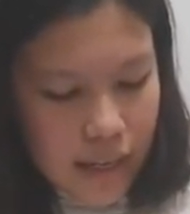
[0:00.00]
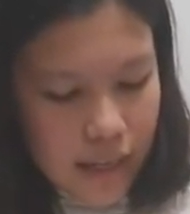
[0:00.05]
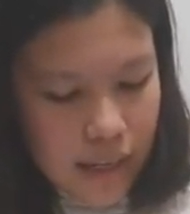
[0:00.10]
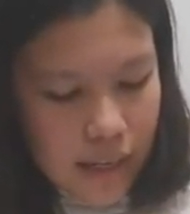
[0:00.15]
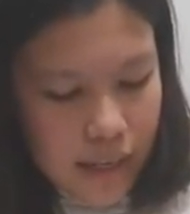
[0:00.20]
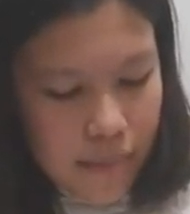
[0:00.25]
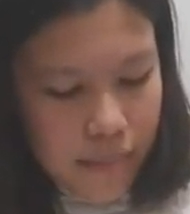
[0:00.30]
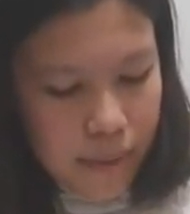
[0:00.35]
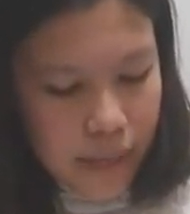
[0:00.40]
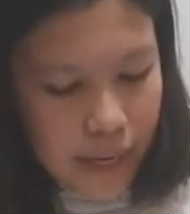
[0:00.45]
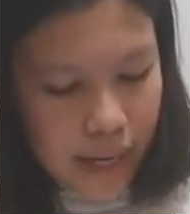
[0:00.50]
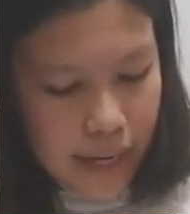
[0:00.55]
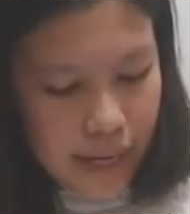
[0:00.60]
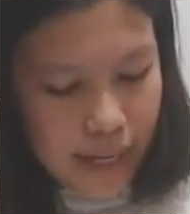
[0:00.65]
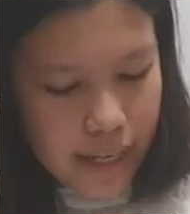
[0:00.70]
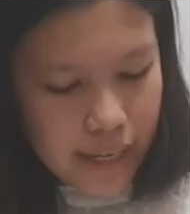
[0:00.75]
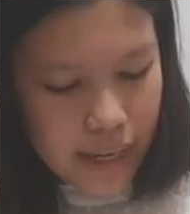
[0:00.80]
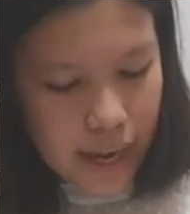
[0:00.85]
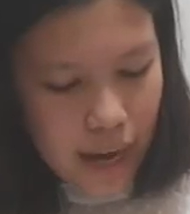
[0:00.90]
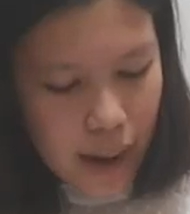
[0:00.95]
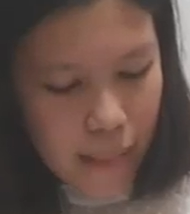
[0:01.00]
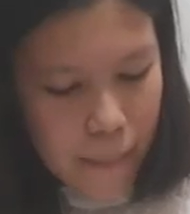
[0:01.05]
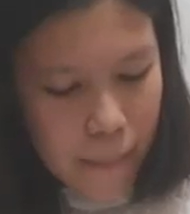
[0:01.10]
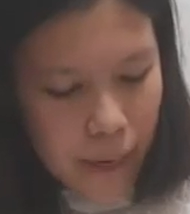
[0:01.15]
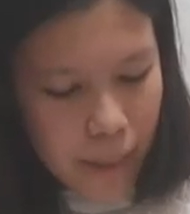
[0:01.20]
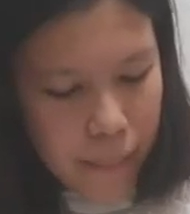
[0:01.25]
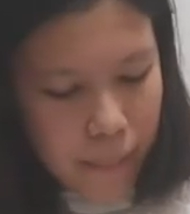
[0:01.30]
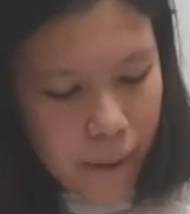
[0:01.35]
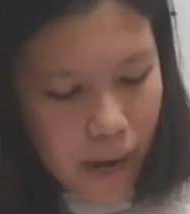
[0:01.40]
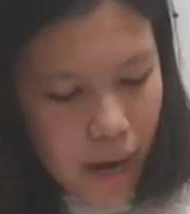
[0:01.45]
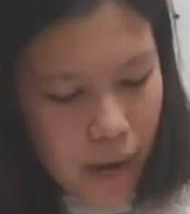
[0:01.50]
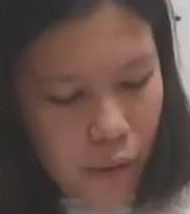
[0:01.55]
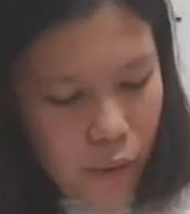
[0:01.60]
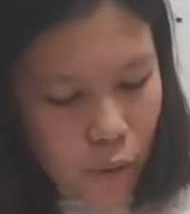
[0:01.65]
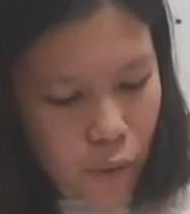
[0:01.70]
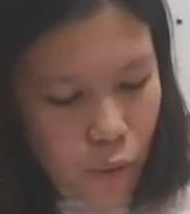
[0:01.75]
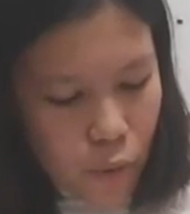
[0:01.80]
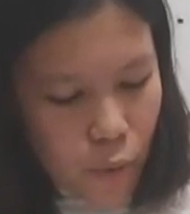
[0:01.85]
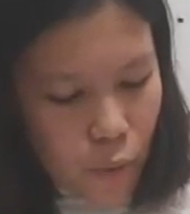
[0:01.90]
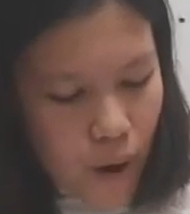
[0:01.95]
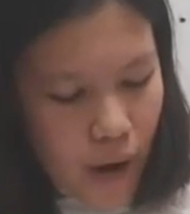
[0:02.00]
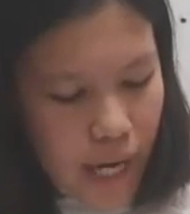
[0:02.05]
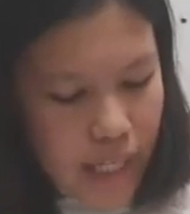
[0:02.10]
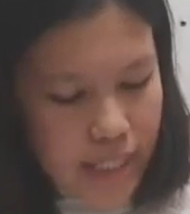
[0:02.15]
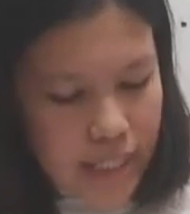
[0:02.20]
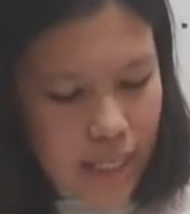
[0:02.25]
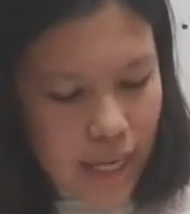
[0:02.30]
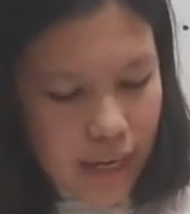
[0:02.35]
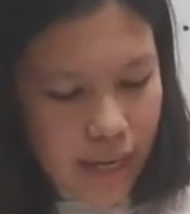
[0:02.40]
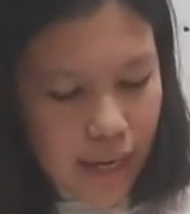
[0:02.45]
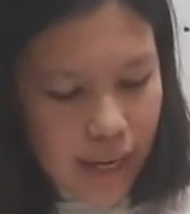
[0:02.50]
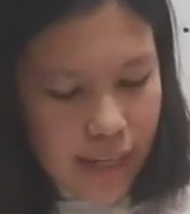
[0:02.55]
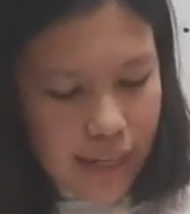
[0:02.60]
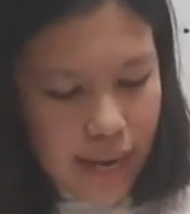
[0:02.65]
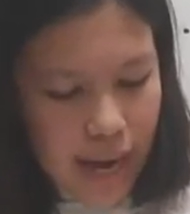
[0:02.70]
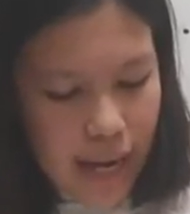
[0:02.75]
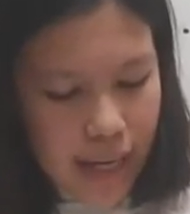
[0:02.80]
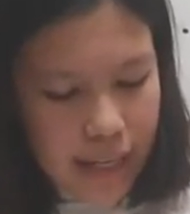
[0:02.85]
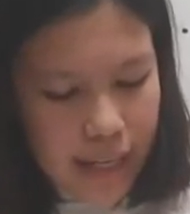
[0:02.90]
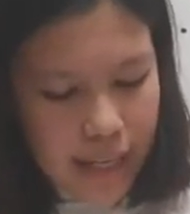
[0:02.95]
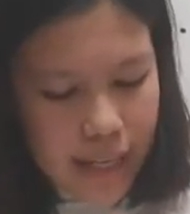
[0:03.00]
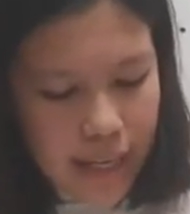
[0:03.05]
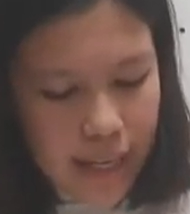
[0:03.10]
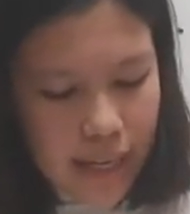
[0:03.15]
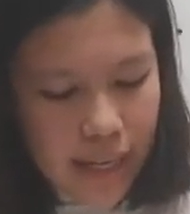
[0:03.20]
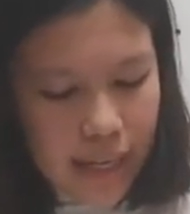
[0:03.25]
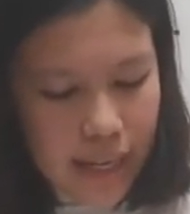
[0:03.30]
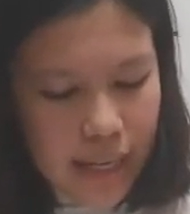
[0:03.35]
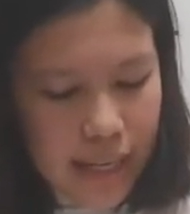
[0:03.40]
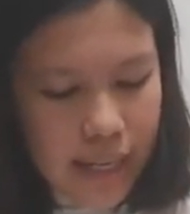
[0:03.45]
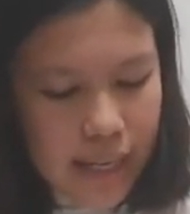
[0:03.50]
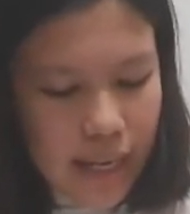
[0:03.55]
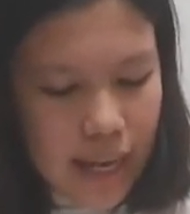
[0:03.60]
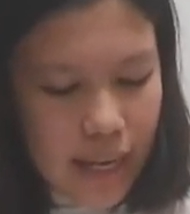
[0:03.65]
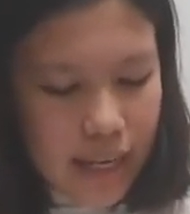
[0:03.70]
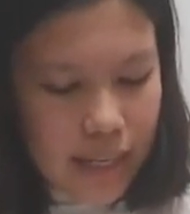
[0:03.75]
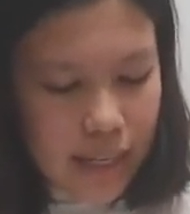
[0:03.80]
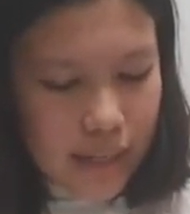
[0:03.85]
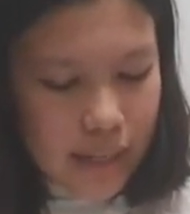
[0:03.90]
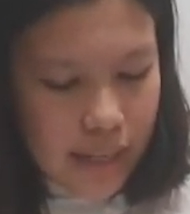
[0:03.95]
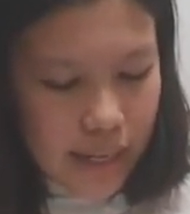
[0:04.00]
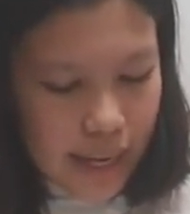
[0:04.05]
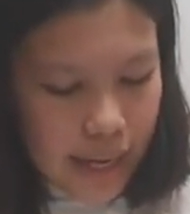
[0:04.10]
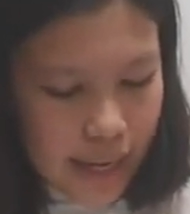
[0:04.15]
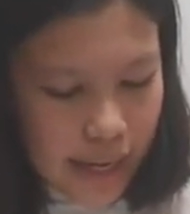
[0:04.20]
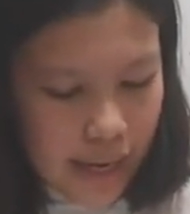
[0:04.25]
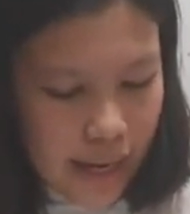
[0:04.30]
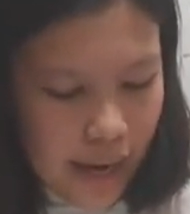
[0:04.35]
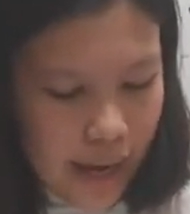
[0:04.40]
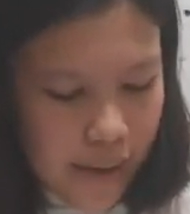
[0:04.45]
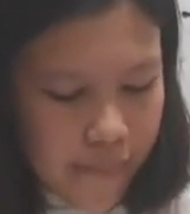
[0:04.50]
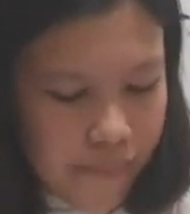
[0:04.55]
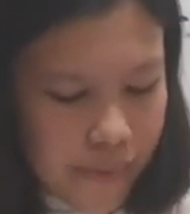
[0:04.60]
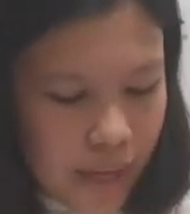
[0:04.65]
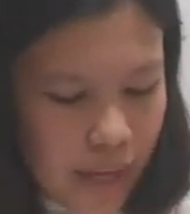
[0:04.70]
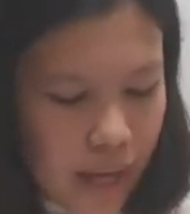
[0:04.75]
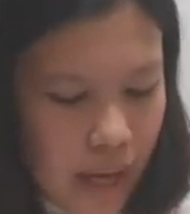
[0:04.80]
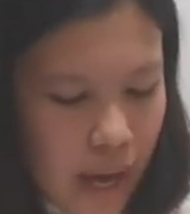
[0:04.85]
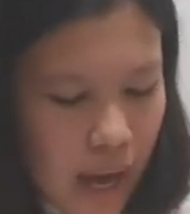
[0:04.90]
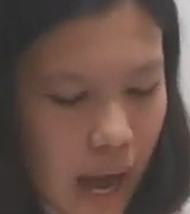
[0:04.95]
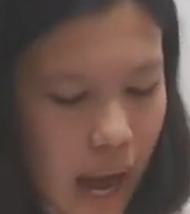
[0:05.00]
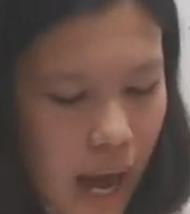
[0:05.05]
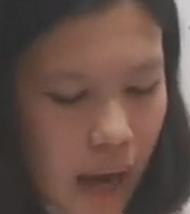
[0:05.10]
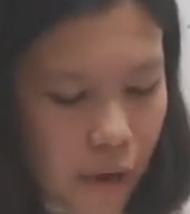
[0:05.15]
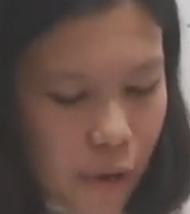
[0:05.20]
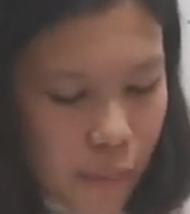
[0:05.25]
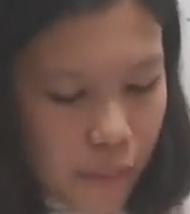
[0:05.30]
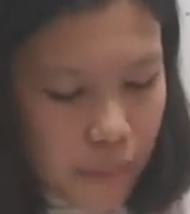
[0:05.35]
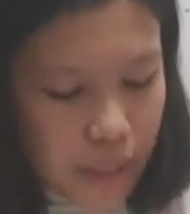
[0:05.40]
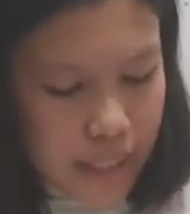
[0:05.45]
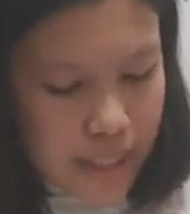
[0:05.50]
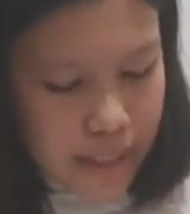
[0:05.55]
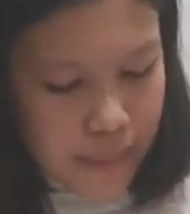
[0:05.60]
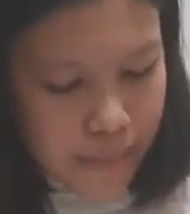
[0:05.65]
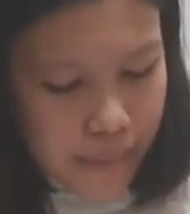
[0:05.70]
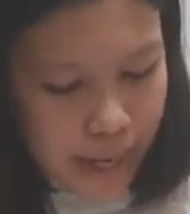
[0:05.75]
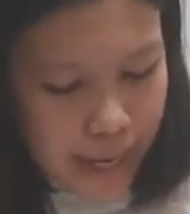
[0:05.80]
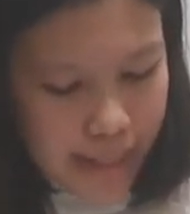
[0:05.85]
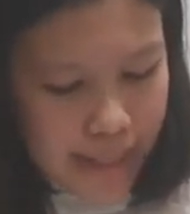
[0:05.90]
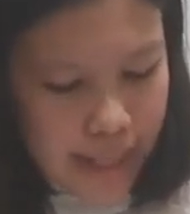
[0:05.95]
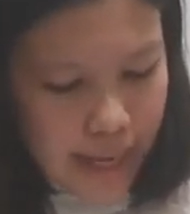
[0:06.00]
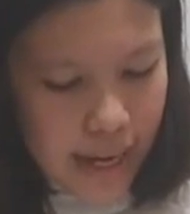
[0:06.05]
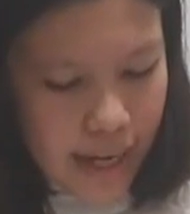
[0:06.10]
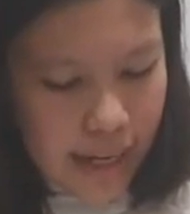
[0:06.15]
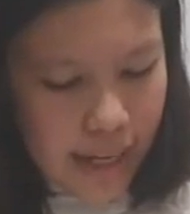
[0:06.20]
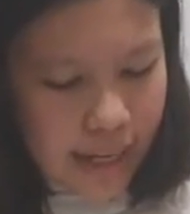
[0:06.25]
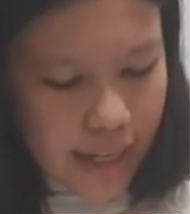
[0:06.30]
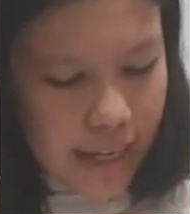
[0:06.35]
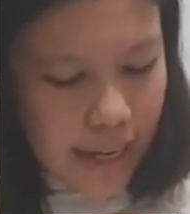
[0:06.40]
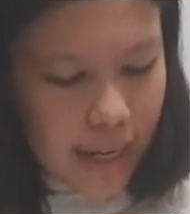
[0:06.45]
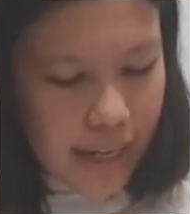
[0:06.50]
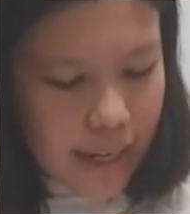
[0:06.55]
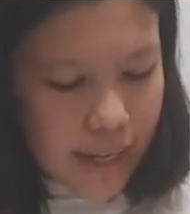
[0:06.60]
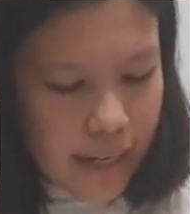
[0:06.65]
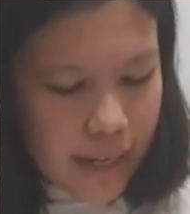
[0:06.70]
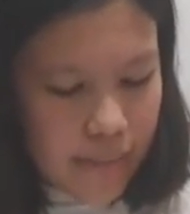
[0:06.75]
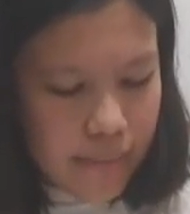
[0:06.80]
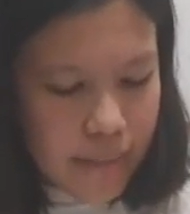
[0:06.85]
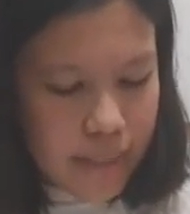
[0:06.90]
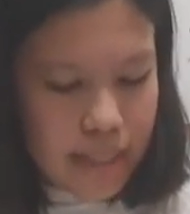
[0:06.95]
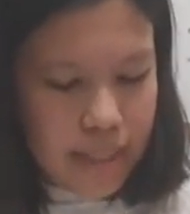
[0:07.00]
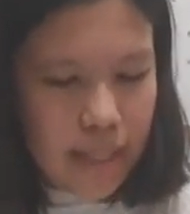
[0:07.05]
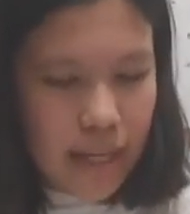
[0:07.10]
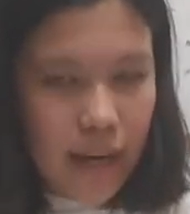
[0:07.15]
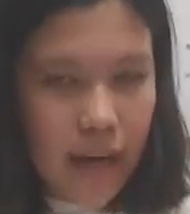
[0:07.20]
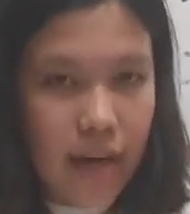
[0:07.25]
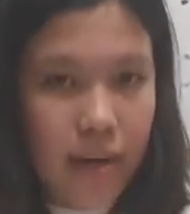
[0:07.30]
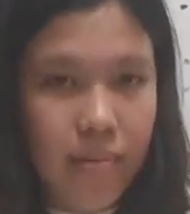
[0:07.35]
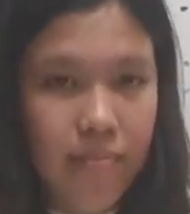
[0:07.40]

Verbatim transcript: Ibrekena manbangku kuasa nandangi kerina negeri enda. Aku mesti merentah kerina negeri Mesir.